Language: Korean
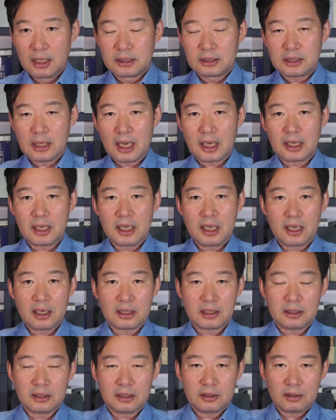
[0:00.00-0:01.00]
자기
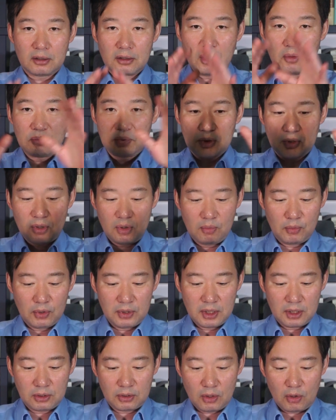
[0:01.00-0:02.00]
그 컴퓨터
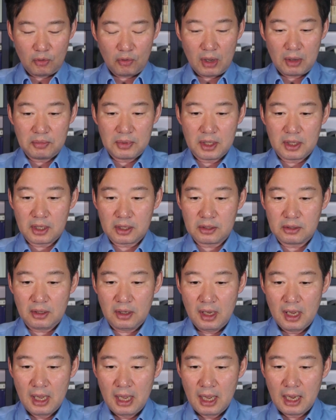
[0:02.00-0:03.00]
모니터
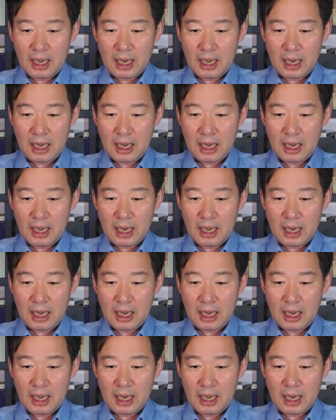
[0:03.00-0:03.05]
화면에서